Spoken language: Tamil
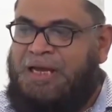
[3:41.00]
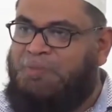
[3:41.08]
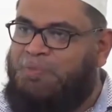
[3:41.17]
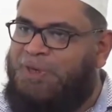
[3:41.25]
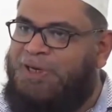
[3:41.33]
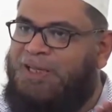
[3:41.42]

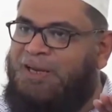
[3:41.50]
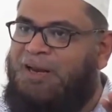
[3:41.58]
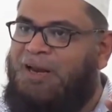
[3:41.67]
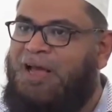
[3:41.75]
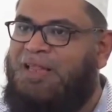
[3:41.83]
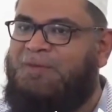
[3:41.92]
கற்பனை
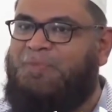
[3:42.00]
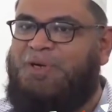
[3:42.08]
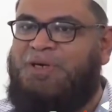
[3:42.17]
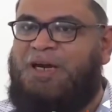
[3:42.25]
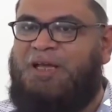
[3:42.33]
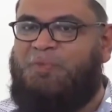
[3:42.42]
இல்லாத
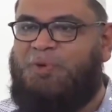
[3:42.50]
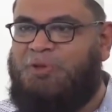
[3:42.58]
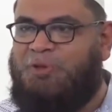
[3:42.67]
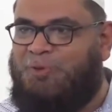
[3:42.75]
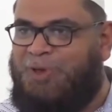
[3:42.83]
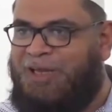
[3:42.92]
பெண்களை
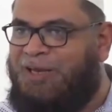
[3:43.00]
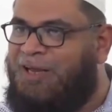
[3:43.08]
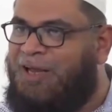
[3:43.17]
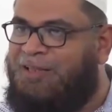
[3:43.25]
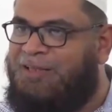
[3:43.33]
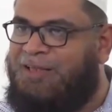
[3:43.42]
பொறுத்தவரையில்
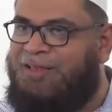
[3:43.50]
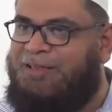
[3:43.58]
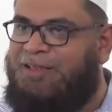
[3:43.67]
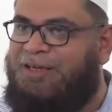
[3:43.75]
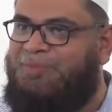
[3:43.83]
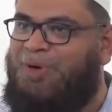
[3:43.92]
அது
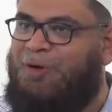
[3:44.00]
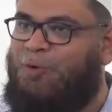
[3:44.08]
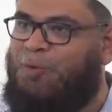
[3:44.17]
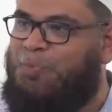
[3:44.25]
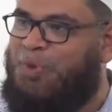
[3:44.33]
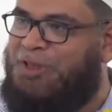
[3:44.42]
அந்த திருமண
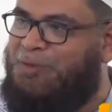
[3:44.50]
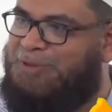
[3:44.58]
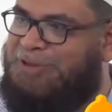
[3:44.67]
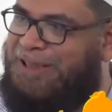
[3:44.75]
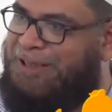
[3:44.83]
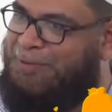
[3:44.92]

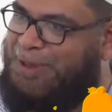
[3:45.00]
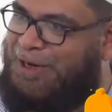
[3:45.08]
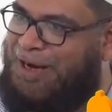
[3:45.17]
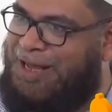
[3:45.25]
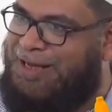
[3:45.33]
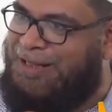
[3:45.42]
ஒப்பந்தம்
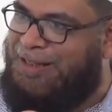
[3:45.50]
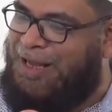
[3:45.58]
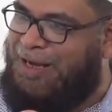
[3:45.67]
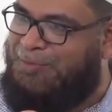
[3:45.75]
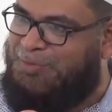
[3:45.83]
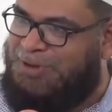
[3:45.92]
செய்தவர்களாக
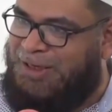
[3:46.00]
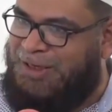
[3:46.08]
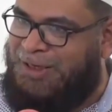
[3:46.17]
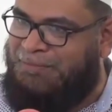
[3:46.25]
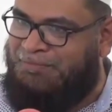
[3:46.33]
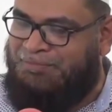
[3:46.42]
இருந்தாலும்
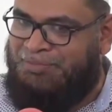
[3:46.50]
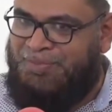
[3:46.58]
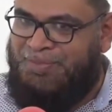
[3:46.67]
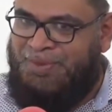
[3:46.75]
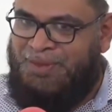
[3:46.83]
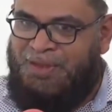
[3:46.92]
சரி
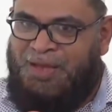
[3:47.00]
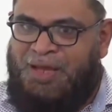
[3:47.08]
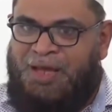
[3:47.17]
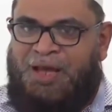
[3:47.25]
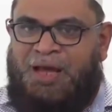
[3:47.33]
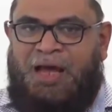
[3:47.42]

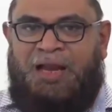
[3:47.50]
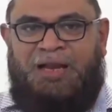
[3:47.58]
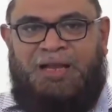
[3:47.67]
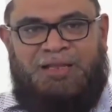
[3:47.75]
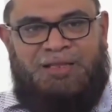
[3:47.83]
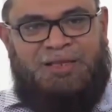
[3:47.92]

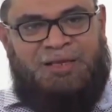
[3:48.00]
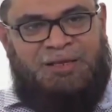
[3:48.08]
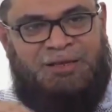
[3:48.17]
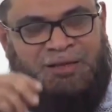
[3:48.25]
அல்லது